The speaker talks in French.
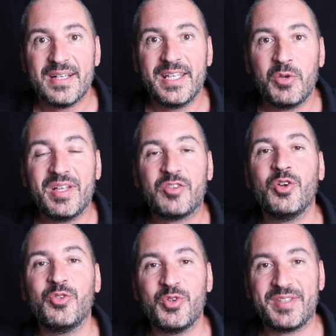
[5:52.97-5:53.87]
Il y a eu des
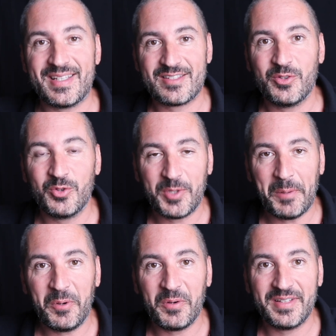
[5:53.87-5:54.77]
tonnes de tests,
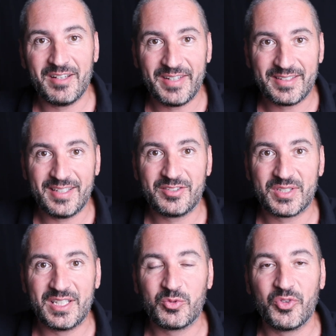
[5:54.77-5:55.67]
notamment il y avait un
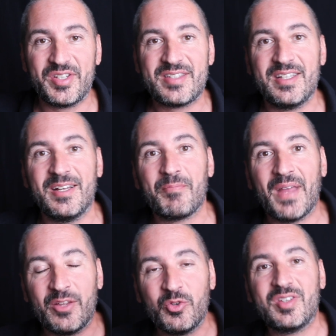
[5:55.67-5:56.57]
test qui consistait
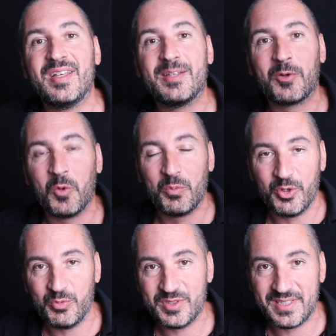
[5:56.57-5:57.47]
à noter des groupes
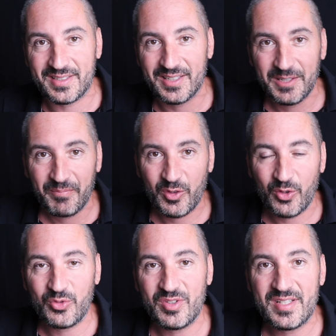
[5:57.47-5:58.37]
de musique
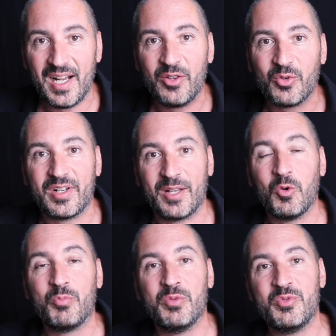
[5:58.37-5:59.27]
dans une salle, donc les
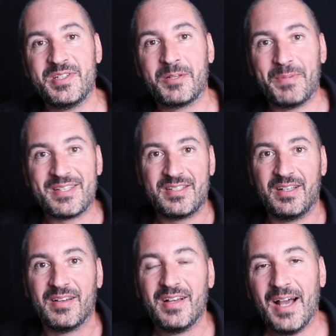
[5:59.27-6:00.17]
groupes de musique
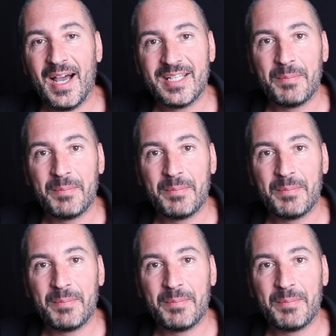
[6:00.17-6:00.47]
passaient un